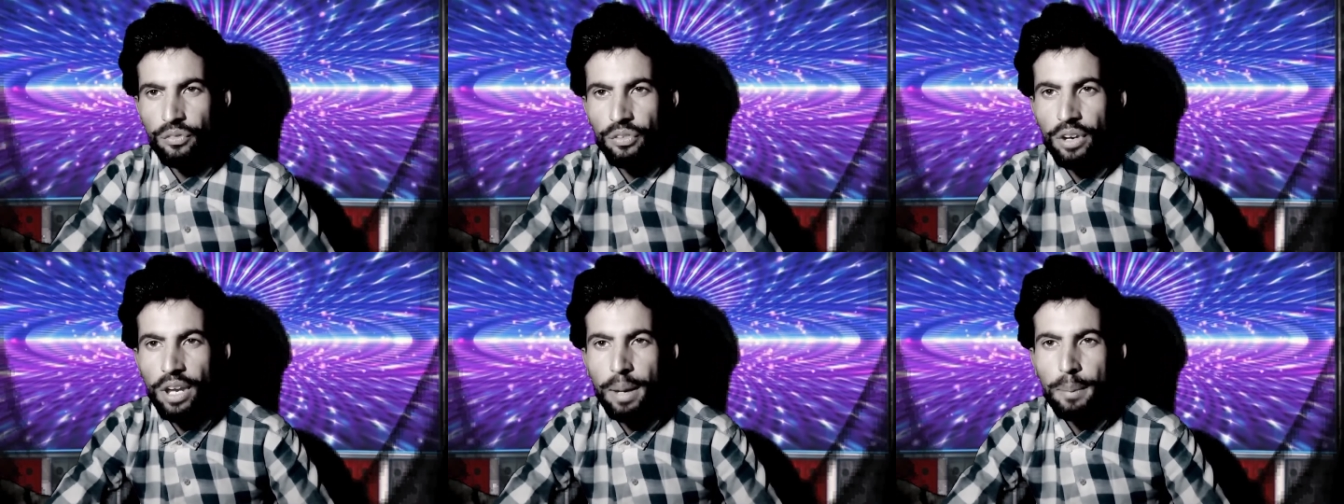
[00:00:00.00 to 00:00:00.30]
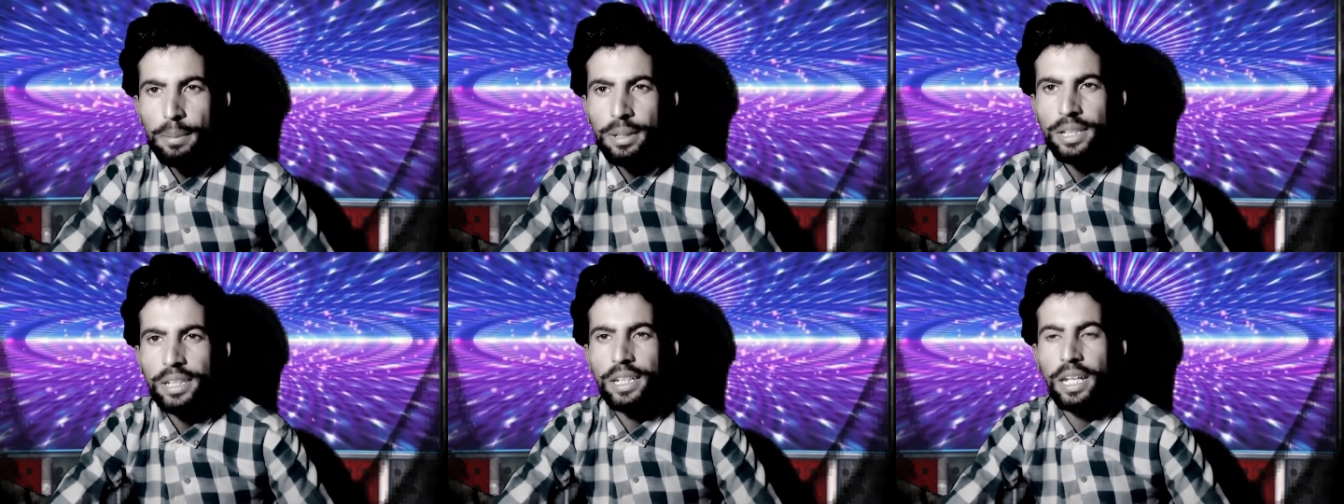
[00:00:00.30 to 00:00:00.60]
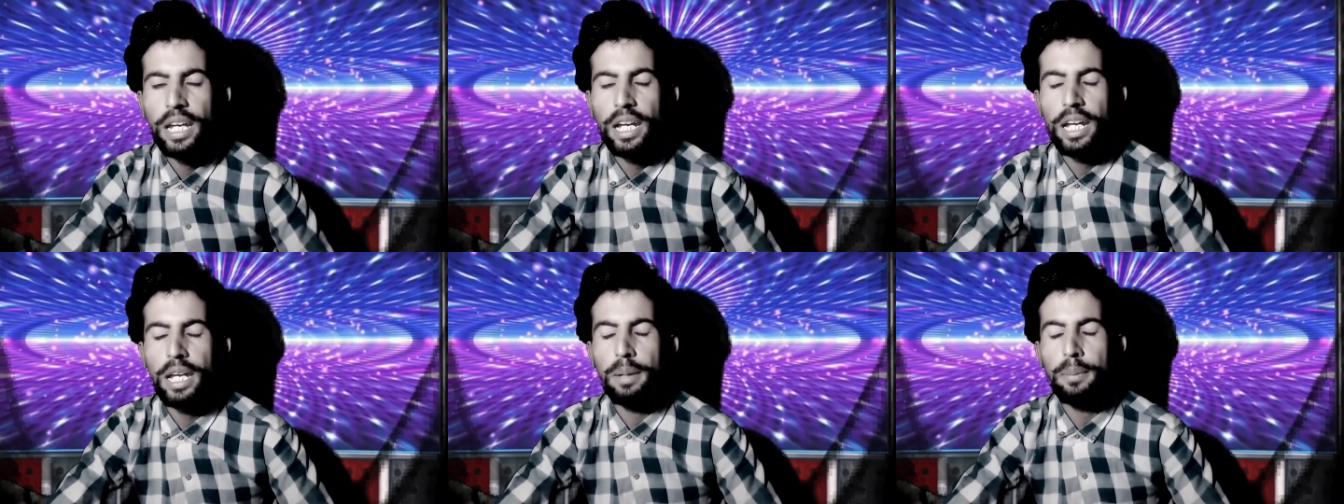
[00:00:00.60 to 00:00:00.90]
फैमिली
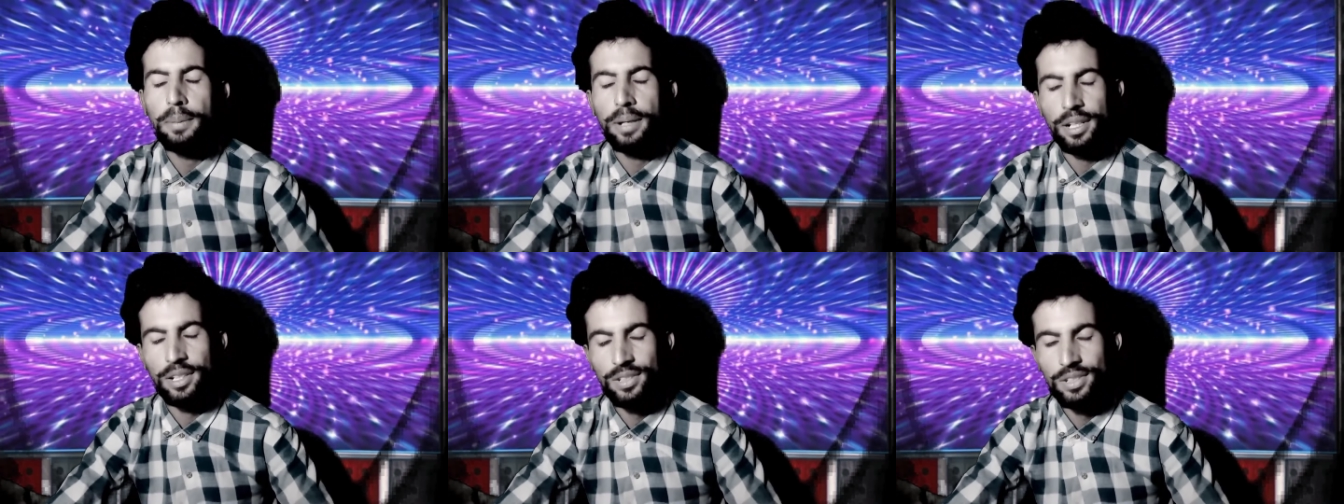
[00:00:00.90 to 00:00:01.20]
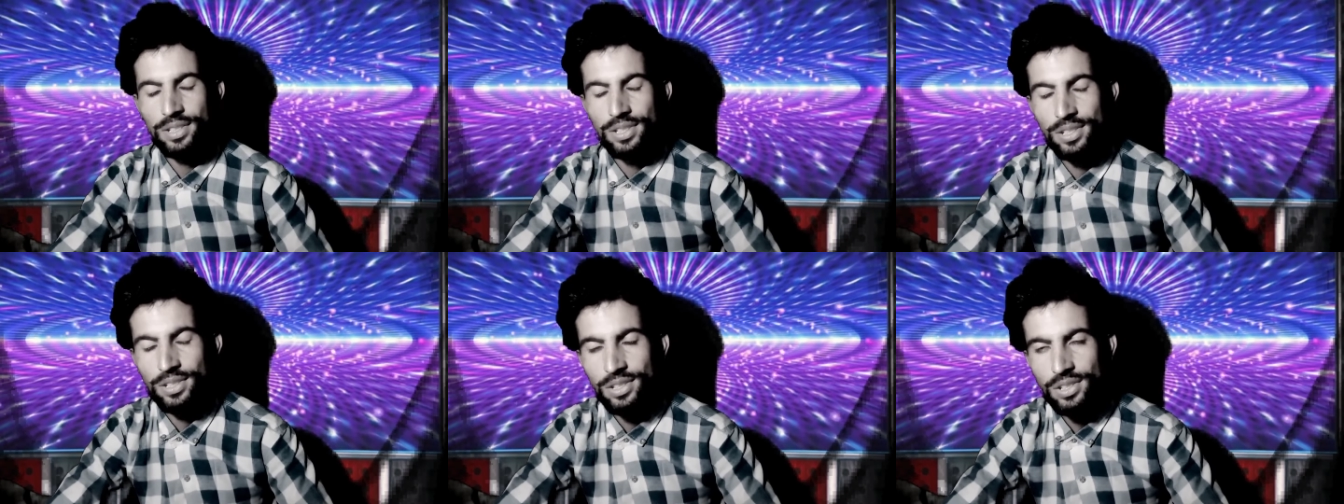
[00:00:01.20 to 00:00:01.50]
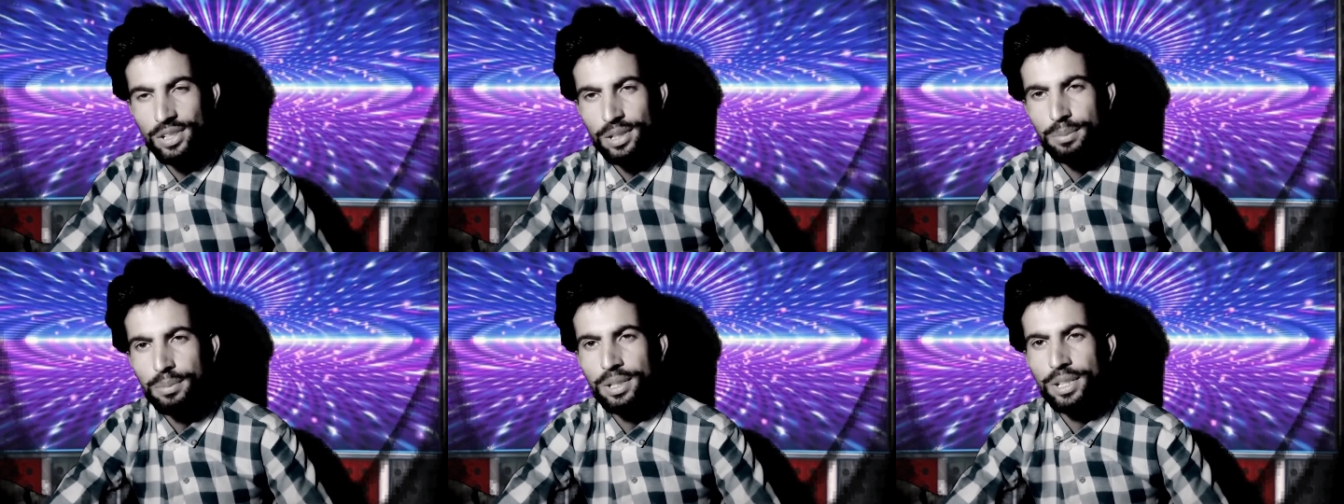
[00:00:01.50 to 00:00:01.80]
है हमारी
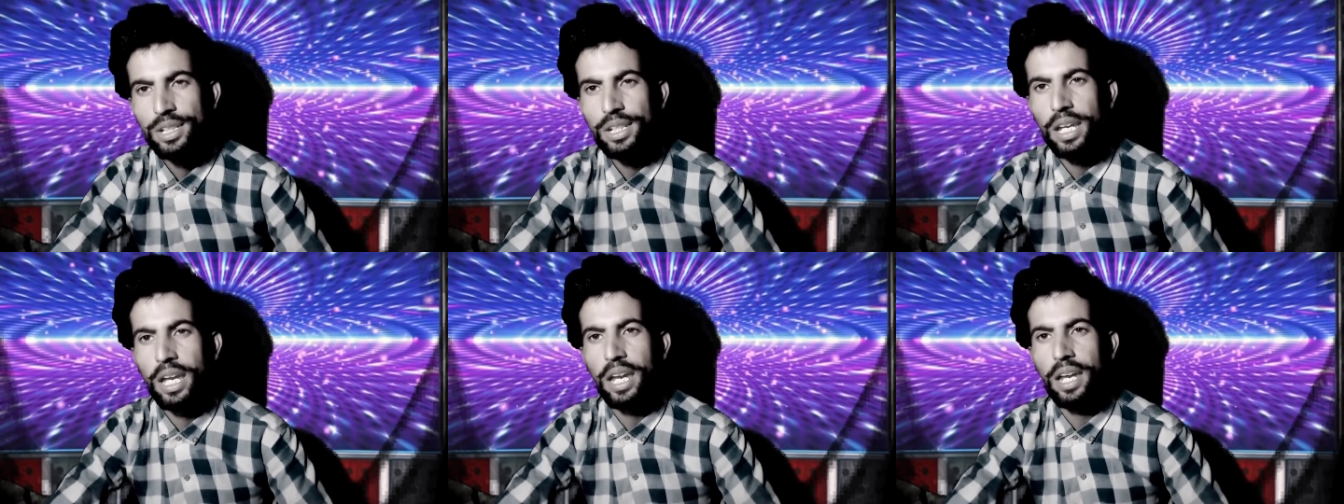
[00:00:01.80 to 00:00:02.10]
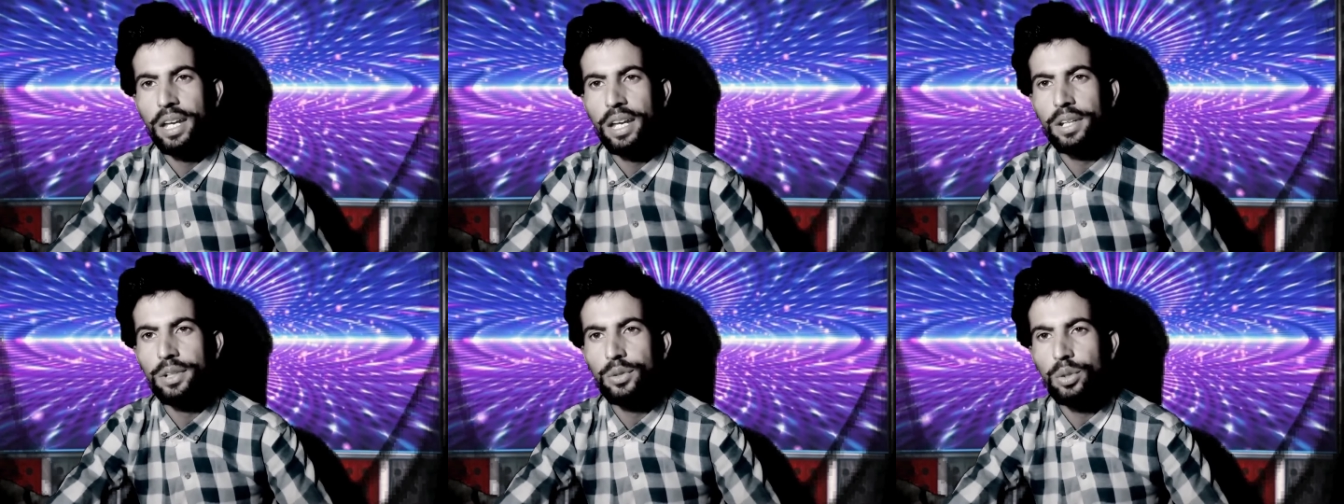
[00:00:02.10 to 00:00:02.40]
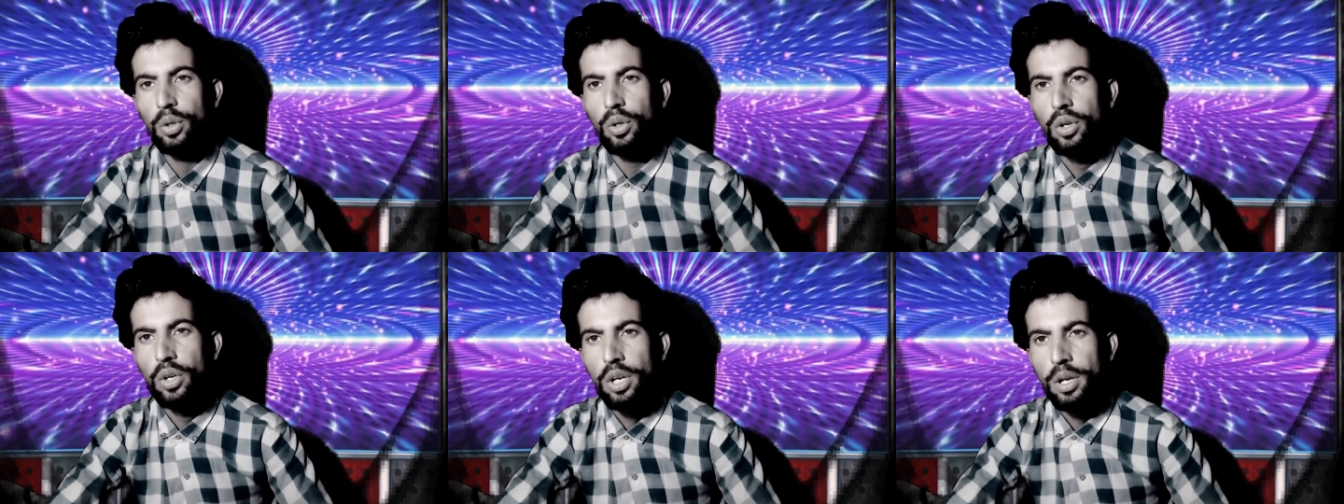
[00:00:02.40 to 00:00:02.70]
सिस्टर मेरी हैं
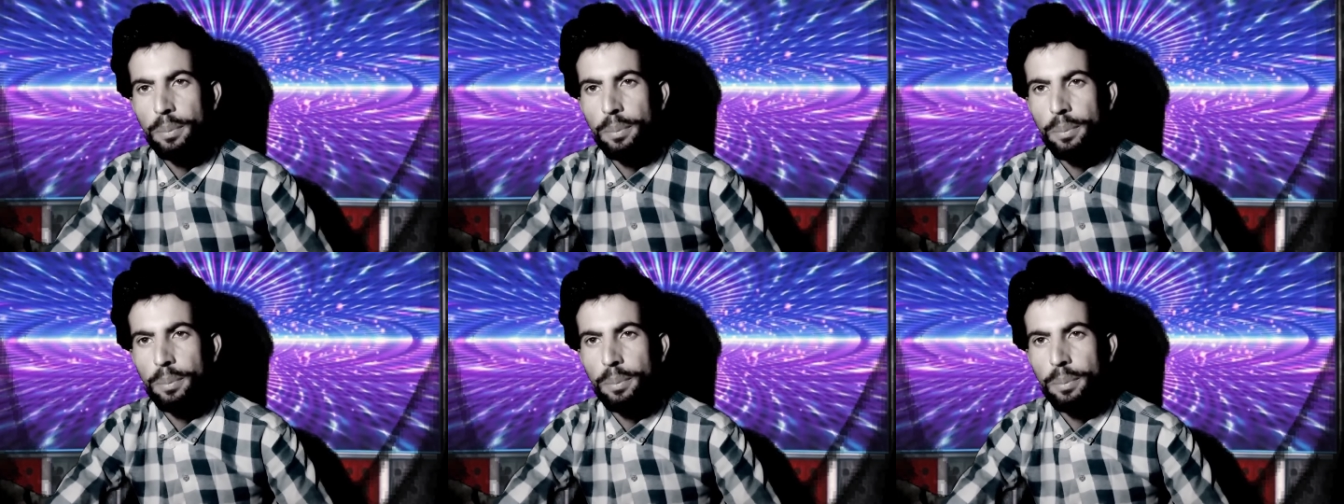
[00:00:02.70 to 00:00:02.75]
जो